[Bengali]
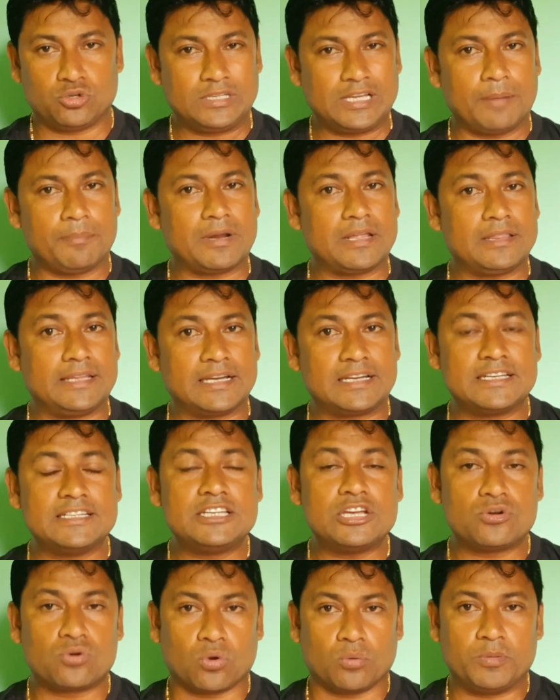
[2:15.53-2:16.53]
যদি আমরা
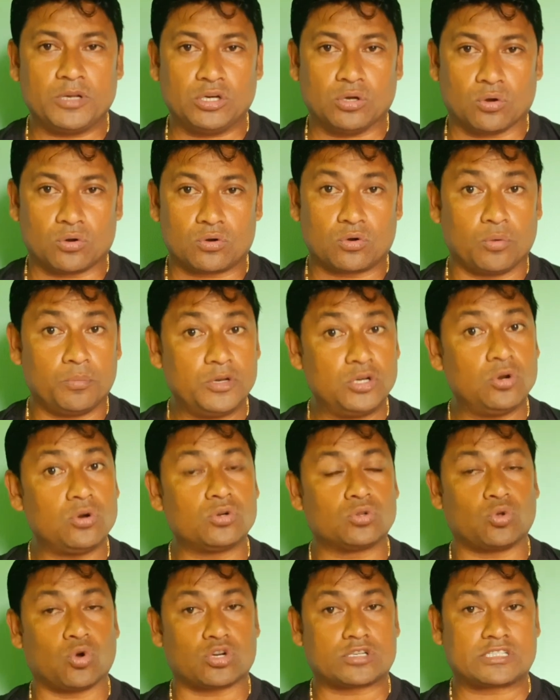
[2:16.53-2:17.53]
দেখি যে রবিনহো
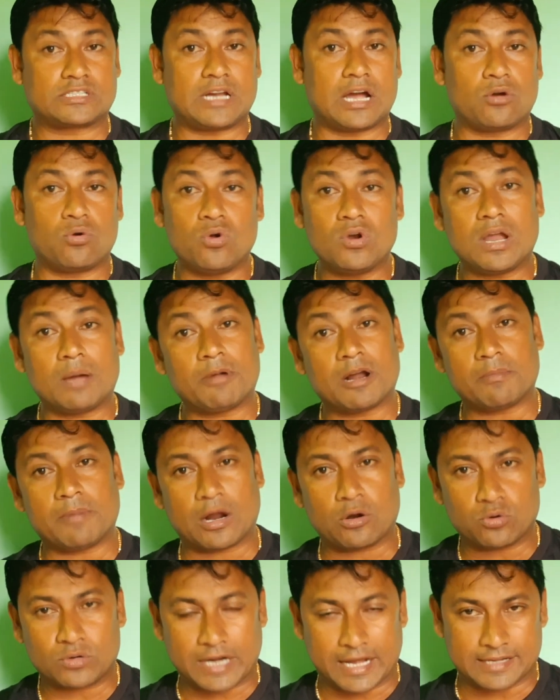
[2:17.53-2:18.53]
রবিনোর দশটা গোল আবার
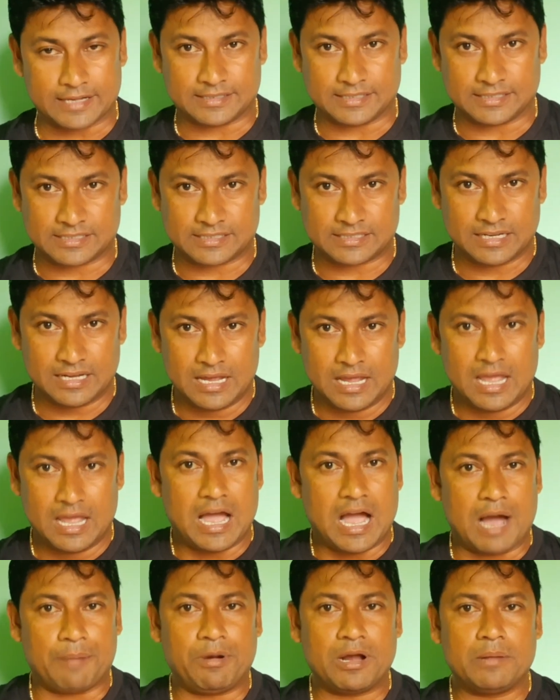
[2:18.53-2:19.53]
বারোটা অ্যাসিস্ট
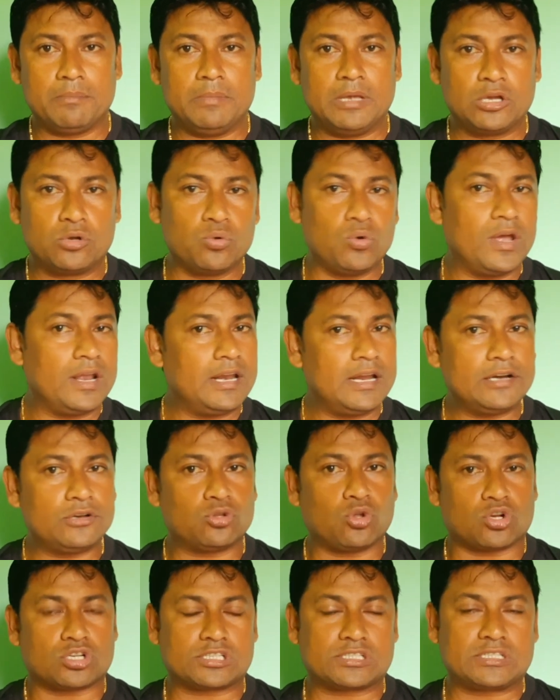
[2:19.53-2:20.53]
আবার
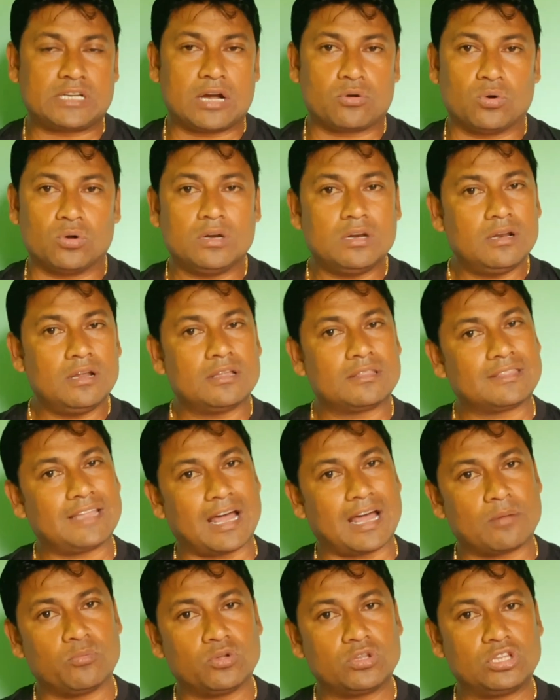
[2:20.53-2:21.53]
মিগুয়েলের দশটা গোল
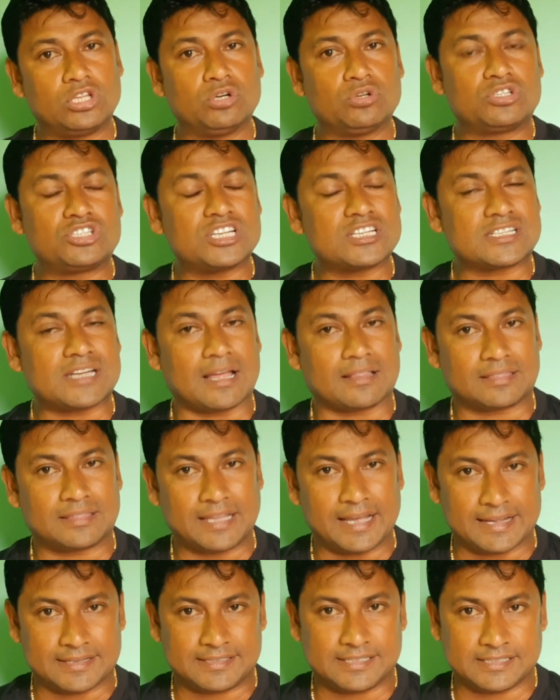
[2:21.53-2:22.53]
তার মধ্যে হচ্ছে
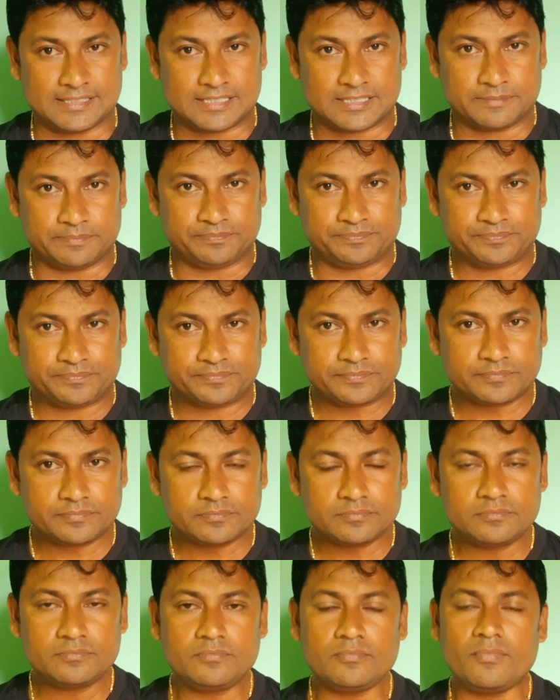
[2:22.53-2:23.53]
সাতটা অ্যাসিস্ট
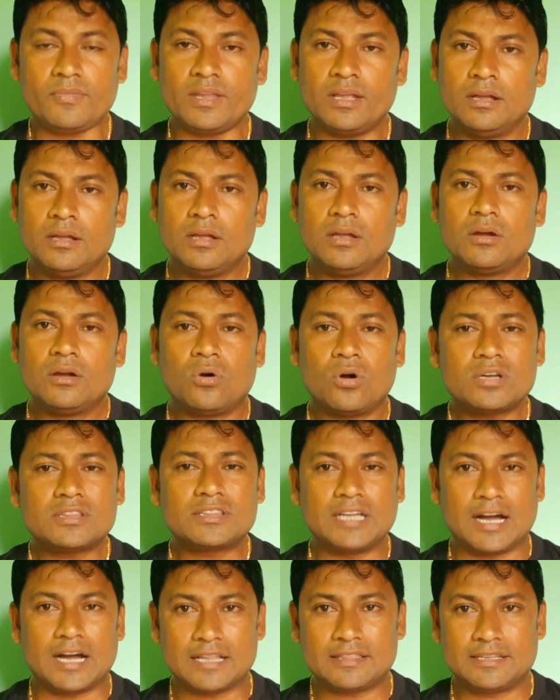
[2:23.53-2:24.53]

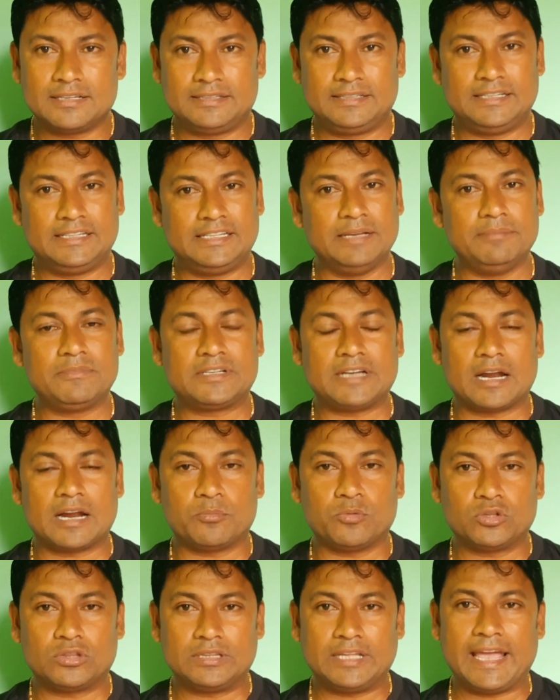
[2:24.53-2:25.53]
অর্থাৎ
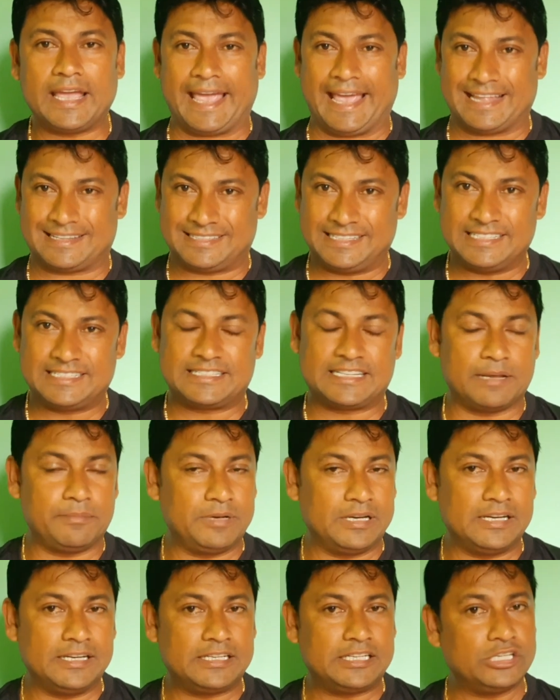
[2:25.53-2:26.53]
টিমটার মধ্যে
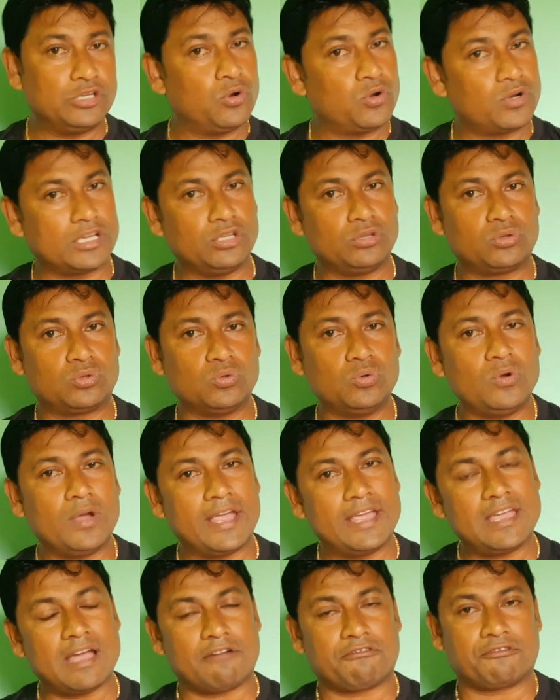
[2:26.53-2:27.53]
অ্যাসিস্টেবিলিটিও কিন্তু
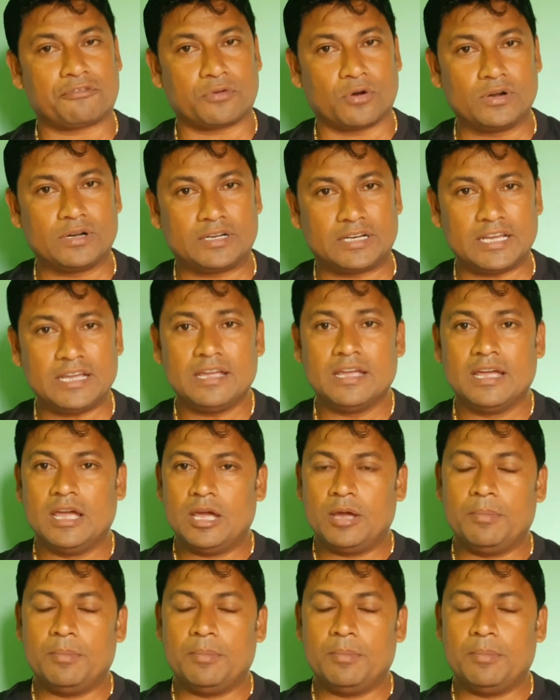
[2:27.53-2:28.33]
এই আপফ্রন্টে